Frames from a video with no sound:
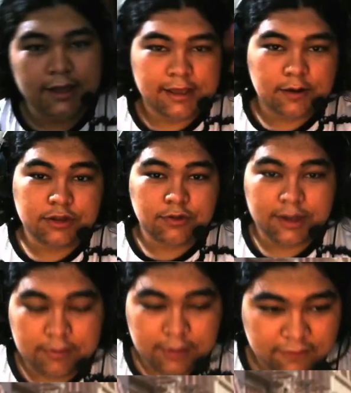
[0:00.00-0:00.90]
e eu estou
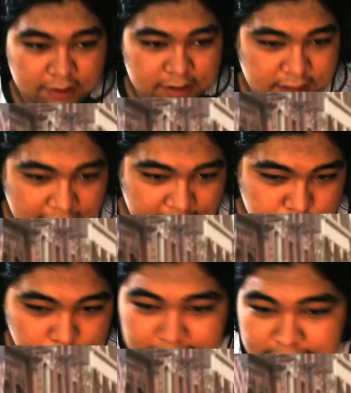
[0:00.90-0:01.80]
aqui para fazer esse react
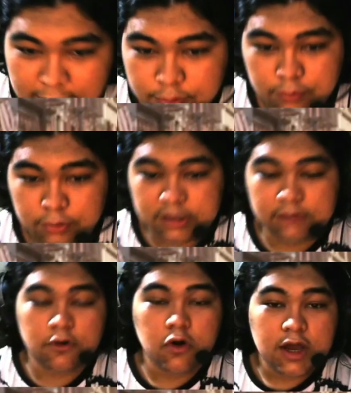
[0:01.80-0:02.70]
o mais rápido
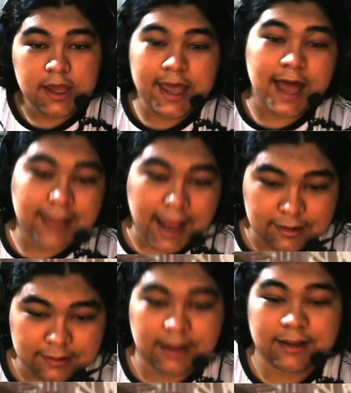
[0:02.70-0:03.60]
possível e
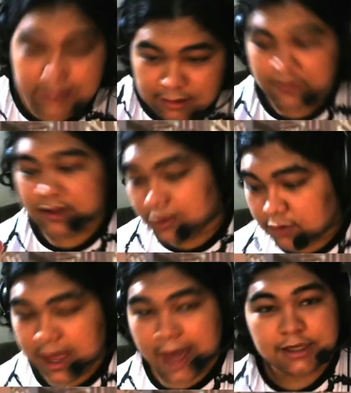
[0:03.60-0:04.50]
análise, tá, dessa vez é um
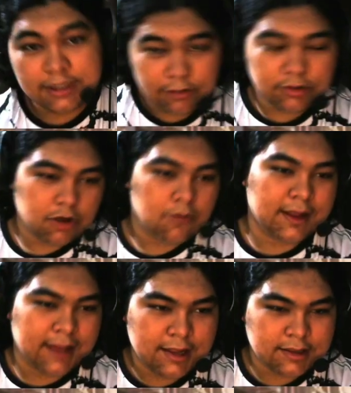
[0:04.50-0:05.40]
react, não só uma
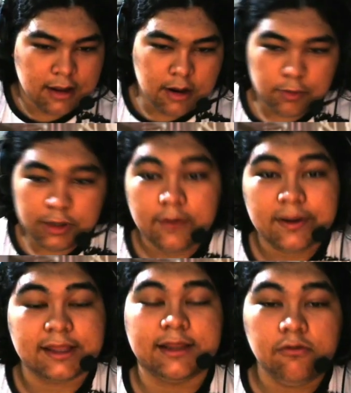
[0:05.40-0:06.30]
análise, porque eu
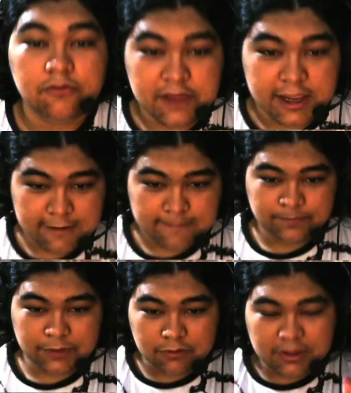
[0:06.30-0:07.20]
ainda não vi,
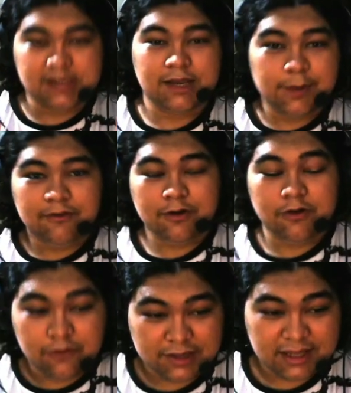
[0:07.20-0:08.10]
eu deixei para ver com
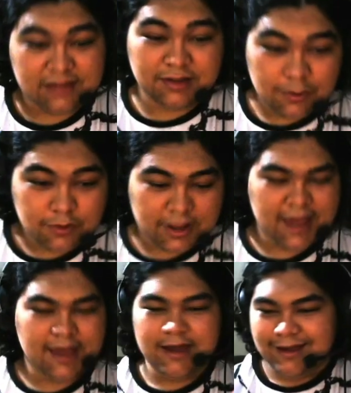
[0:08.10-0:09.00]
vocês, eu
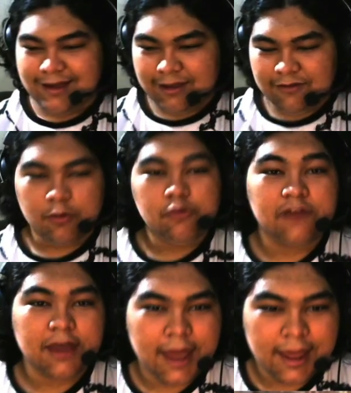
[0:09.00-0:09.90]
segurei e vamos
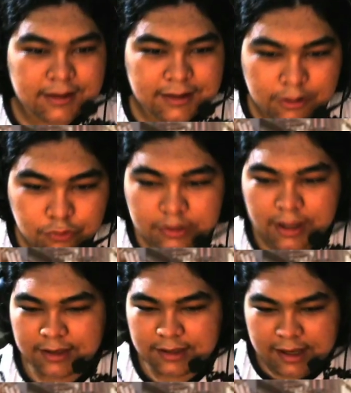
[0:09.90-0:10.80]
ver essa luta,
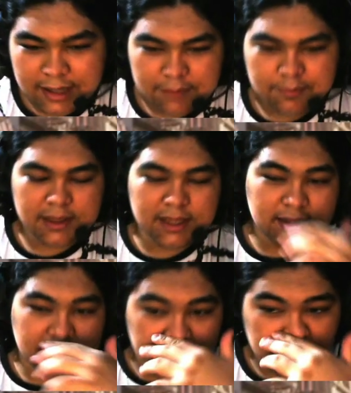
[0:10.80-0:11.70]
esse clipe
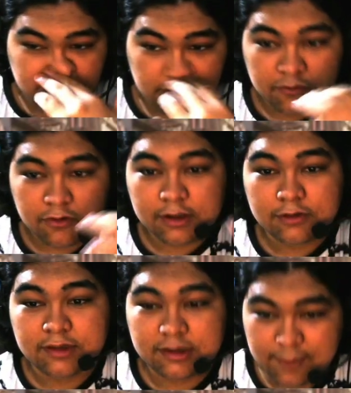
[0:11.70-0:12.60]
inteiro, vamos ver o que
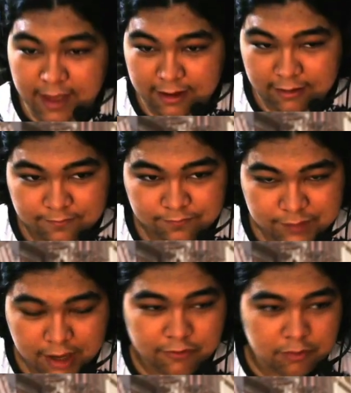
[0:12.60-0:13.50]
nos espera,
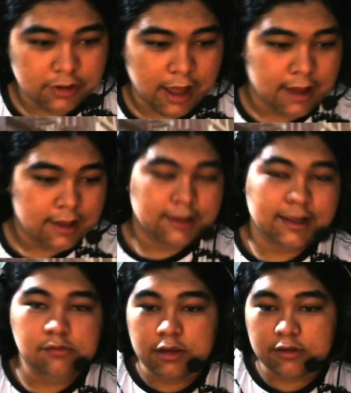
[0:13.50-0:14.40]
tá? Vamos lá.
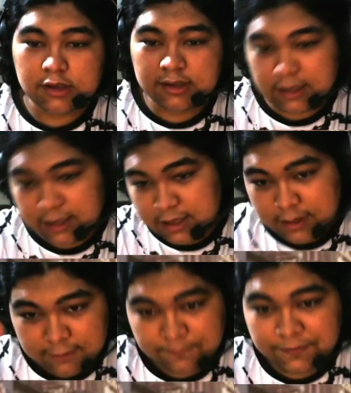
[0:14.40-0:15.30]
Lembrando que isso aqui,
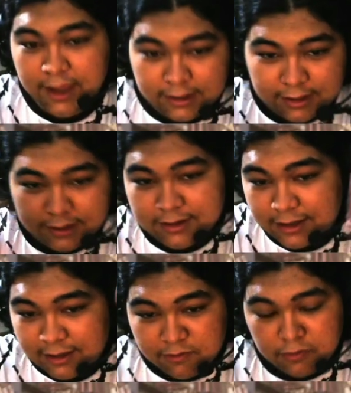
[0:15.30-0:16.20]
né, ainda já
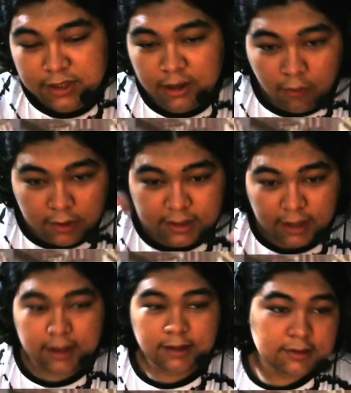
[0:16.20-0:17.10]
teve muita coisa
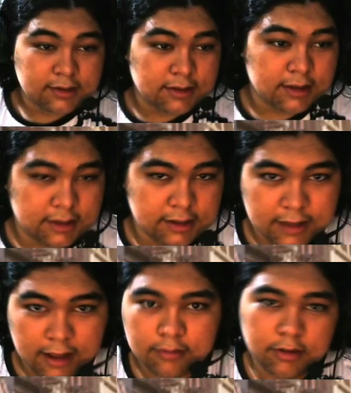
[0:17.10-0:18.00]
antes disso aqui,
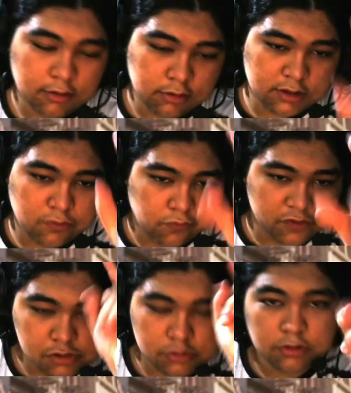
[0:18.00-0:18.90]
tá? Inclusive o
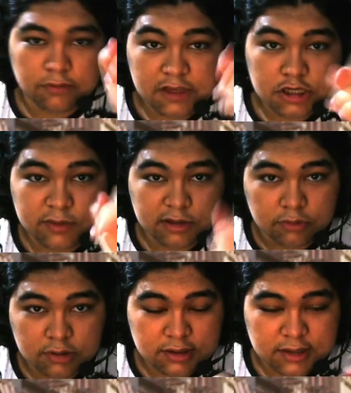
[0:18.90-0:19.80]
vídeo dos 20
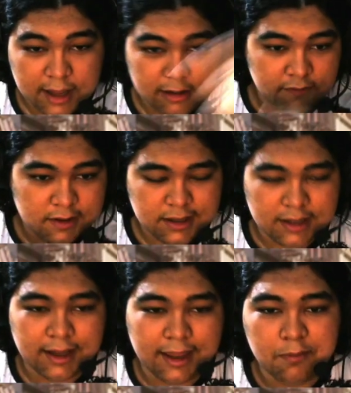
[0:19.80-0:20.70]
minutos que saíram vai sair
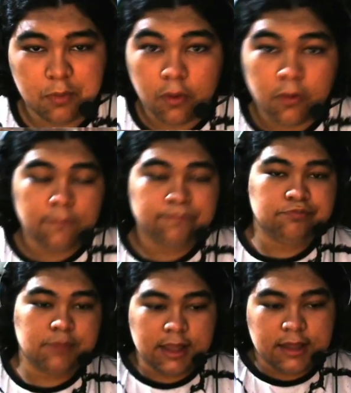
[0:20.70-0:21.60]
daqui a pouco.
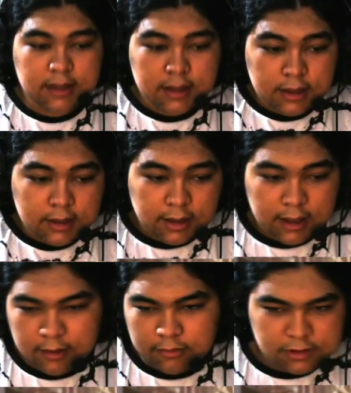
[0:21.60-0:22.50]
Beleza?
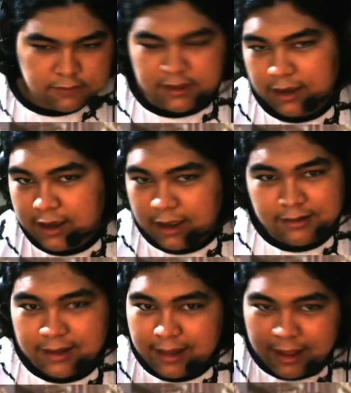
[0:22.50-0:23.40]
É, eu tive que
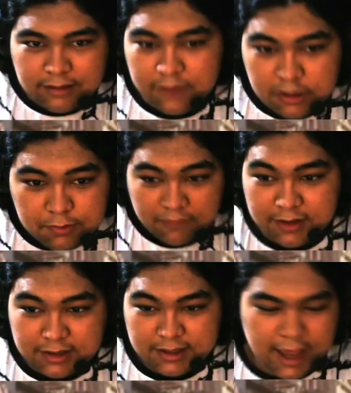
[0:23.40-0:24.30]
cancelar esse vídeo para
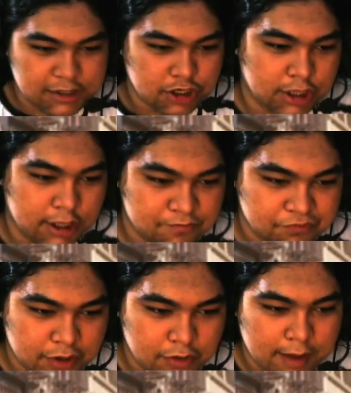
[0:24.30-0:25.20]
fazer esse react aqui
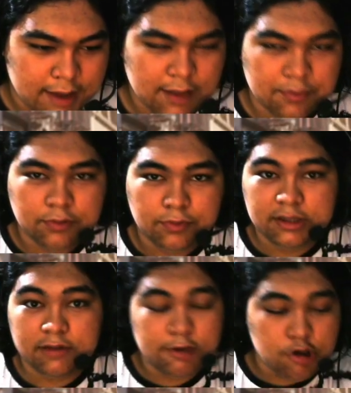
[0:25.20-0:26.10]
o mais rápido
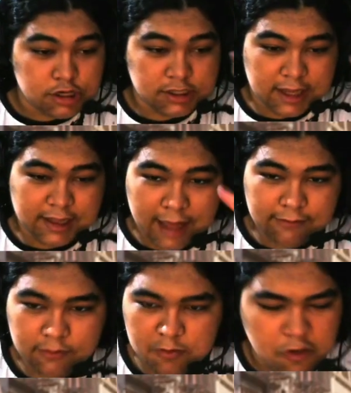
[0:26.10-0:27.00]
possível. E hoje tem
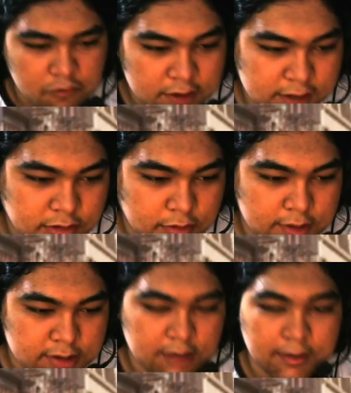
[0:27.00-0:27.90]
live, vamos conversar sobre
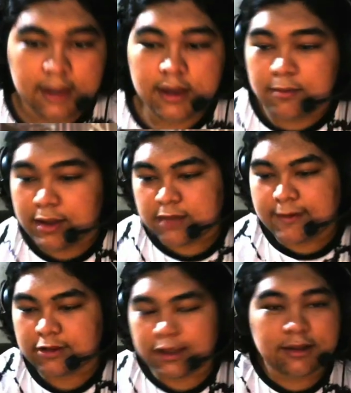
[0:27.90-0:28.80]
isso também. Mas sem
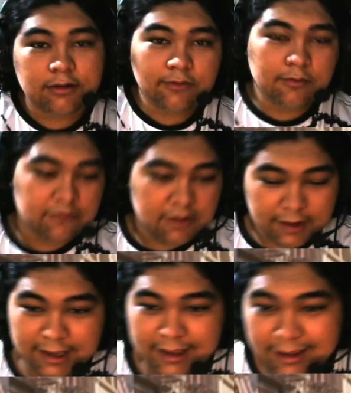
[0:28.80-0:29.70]
mais relação, vamos ver o
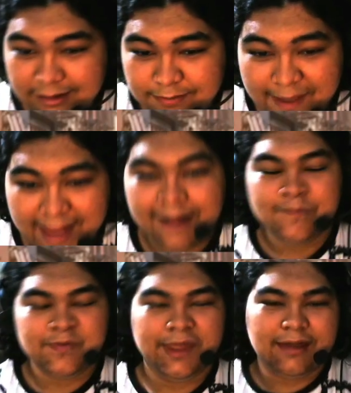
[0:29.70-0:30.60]
que, que espera
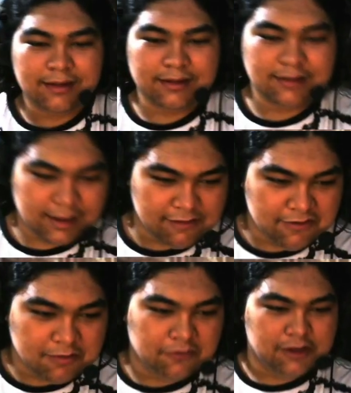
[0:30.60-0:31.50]
essa cena e
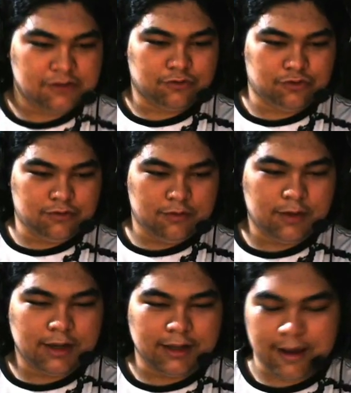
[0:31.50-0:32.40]
vamos ver junto.
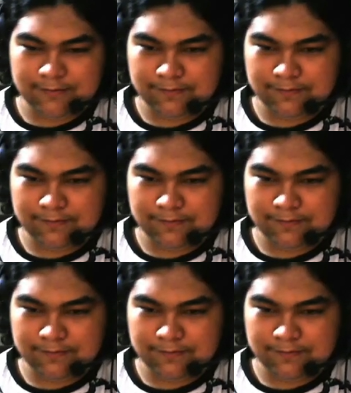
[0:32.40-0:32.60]
Bora lá.